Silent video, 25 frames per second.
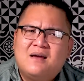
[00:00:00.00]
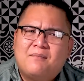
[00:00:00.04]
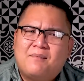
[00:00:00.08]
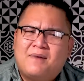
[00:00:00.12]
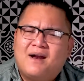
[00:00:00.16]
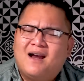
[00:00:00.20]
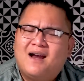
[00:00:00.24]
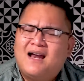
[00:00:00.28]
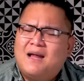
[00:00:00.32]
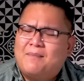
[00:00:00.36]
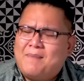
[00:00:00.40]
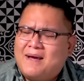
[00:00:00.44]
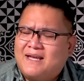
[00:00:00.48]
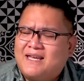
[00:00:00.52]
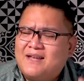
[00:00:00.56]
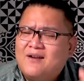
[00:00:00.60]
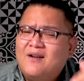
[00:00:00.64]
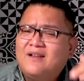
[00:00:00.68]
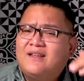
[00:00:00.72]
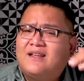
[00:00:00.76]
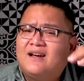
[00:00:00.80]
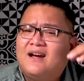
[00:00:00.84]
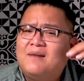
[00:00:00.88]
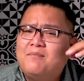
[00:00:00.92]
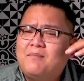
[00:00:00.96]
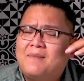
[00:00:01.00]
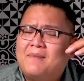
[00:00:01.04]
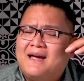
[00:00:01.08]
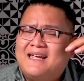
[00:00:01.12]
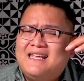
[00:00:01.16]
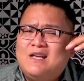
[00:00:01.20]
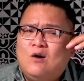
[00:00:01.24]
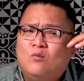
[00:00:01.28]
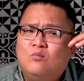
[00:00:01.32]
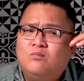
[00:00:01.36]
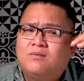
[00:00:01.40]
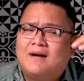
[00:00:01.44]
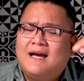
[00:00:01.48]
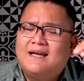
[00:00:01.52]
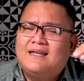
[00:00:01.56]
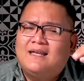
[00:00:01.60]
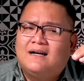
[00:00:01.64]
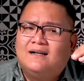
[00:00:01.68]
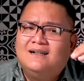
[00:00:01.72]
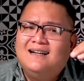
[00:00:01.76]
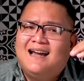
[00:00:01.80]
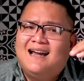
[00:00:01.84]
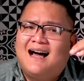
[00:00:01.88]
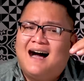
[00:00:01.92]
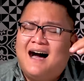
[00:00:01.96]
mới nói là mẹ chỉ nói chỉ cái mẹ dùng cái
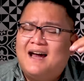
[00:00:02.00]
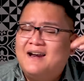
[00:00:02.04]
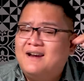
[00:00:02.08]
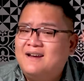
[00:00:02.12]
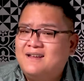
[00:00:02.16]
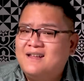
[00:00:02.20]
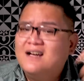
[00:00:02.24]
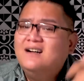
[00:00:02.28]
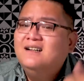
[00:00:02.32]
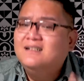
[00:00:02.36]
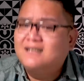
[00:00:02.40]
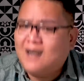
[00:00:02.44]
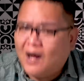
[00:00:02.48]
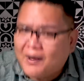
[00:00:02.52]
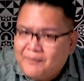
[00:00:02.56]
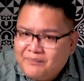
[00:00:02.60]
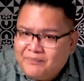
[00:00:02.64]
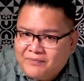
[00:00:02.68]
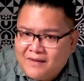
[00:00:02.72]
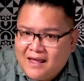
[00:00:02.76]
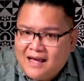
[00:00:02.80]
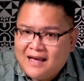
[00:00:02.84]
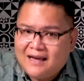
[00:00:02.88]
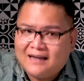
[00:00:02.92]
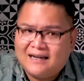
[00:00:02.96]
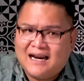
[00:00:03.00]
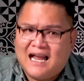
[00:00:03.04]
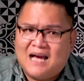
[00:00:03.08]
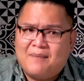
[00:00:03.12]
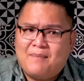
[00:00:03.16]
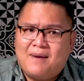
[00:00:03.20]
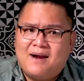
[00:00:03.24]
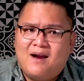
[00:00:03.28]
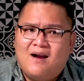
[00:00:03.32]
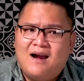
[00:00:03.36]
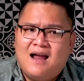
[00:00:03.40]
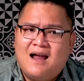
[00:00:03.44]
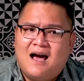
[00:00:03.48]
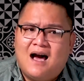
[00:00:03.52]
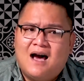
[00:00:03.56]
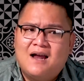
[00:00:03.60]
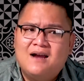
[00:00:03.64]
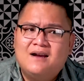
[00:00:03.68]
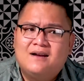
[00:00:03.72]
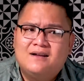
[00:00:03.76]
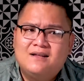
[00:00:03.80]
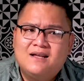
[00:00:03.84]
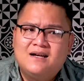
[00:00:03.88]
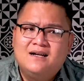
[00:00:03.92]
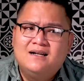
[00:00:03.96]
chữ là hình như thôi là mẹ nói là
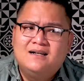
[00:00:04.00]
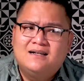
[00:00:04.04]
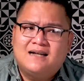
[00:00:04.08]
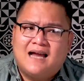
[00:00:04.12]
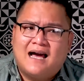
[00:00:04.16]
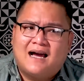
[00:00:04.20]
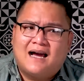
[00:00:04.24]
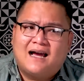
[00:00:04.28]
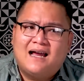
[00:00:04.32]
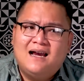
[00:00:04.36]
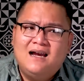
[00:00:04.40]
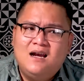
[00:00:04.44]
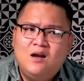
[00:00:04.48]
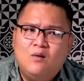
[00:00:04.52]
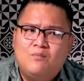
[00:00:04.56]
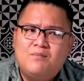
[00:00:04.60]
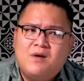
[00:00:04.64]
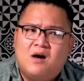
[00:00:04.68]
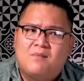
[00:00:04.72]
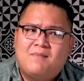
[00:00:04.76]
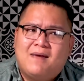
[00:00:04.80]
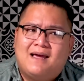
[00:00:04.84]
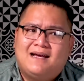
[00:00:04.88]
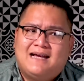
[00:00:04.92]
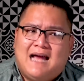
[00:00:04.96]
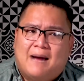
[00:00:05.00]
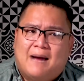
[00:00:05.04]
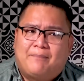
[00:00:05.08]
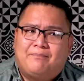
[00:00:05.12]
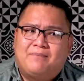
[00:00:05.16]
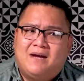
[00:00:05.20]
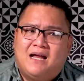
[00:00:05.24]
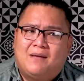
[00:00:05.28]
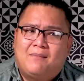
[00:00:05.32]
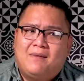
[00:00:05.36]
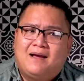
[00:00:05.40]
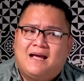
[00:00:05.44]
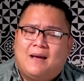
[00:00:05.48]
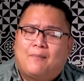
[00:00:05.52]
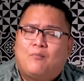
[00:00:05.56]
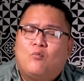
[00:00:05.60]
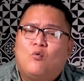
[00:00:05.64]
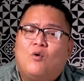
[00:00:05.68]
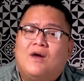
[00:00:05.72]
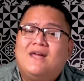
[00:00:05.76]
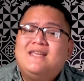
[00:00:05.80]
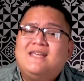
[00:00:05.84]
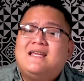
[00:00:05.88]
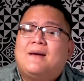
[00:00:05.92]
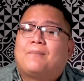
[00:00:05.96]
hình như là cái lúc đó mẹ gặp là mẹ gặp
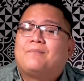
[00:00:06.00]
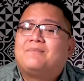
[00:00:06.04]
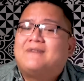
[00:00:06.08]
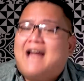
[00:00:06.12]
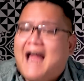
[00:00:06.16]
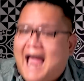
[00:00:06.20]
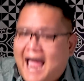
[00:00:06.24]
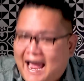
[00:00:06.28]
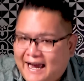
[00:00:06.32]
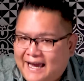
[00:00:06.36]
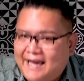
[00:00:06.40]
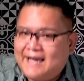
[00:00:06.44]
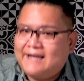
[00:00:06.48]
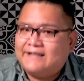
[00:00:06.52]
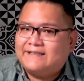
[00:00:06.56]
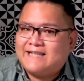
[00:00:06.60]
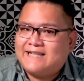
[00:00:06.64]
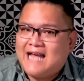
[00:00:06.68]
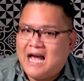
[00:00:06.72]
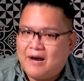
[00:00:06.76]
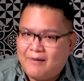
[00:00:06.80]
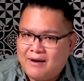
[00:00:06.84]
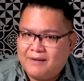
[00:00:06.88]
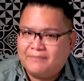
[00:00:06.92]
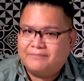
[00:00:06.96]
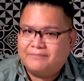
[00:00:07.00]
quỷ nhập tràng hay sao á